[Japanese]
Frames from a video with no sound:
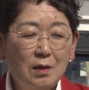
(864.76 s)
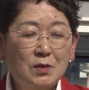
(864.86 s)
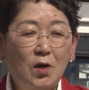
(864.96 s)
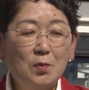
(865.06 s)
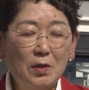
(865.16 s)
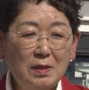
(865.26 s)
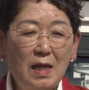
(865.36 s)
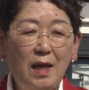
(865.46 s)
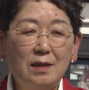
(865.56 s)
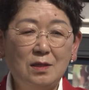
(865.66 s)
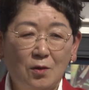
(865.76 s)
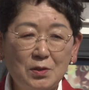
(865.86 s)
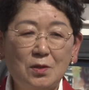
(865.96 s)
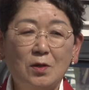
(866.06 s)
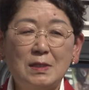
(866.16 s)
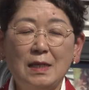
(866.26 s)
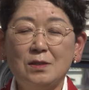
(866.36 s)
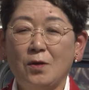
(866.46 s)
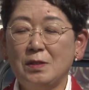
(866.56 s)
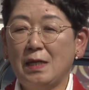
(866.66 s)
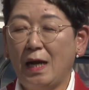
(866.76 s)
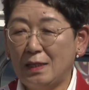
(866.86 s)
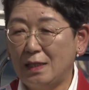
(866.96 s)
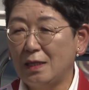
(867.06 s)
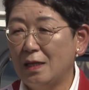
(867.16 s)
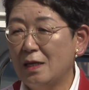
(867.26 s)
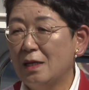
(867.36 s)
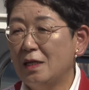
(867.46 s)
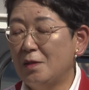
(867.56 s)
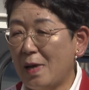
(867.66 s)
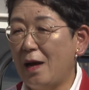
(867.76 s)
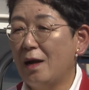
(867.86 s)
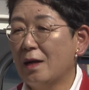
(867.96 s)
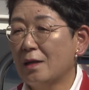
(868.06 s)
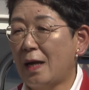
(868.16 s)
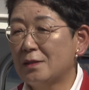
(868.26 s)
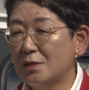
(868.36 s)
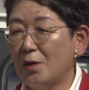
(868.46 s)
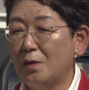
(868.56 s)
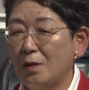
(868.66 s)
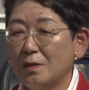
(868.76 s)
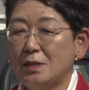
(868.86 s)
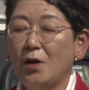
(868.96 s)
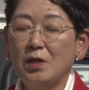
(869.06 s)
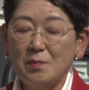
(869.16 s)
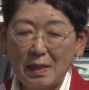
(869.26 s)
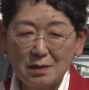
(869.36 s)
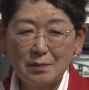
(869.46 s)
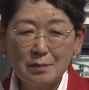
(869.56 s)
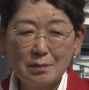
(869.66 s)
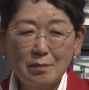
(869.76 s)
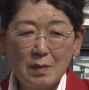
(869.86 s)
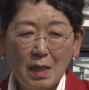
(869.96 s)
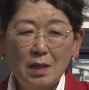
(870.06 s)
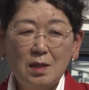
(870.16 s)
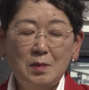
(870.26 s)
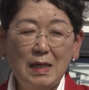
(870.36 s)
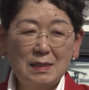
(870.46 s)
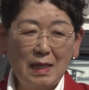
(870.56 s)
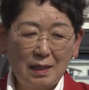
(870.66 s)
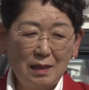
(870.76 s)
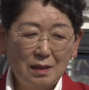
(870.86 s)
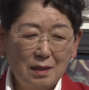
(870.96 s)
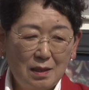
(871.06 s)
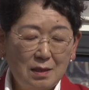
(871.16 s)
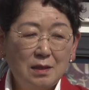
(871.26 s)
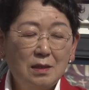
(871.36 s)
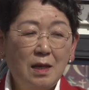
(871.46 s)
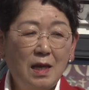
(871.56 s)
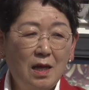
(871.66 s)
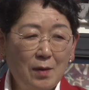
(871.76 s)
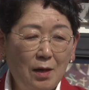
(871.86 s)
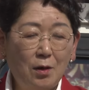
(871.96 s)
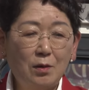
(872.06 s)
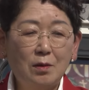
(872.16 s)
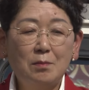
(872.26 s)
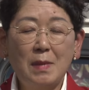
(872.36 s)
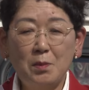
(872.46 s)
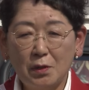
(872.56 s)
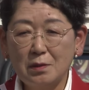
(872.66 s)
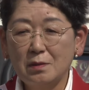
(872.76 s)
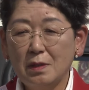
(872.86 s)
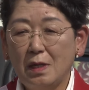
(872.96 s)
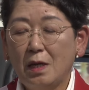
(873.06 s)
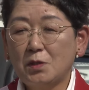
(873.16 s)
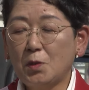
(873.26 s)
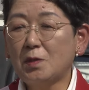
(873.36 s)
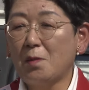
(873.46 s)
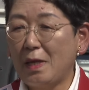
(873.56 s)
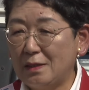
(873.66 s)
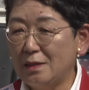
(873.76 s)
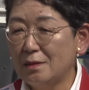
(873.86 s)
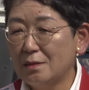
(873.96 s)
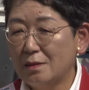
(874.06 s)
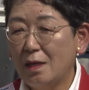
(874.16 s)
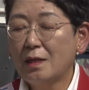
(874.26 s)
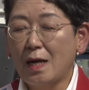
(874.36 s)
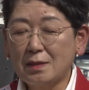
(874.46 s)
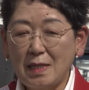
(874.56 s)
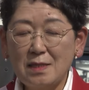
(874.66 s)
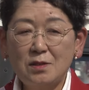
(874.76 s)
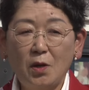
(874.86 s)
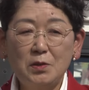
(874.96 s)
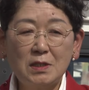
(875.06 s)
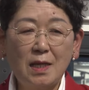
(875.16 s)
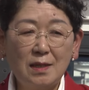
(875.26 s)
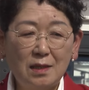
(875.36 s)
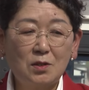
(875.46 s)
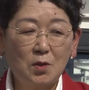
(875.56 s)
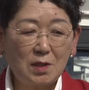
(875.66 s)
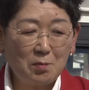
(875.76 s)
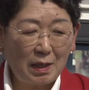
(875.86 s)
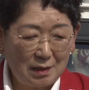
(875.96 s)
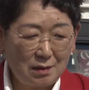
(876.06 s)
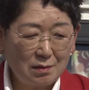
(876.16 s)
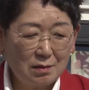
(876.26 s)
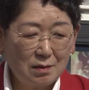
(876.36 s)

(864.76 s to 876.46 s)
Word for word: う、そう思って日本共産党に入り、今活動しております。皆さん、平和を守る、そのために核戦争を許さない、そのために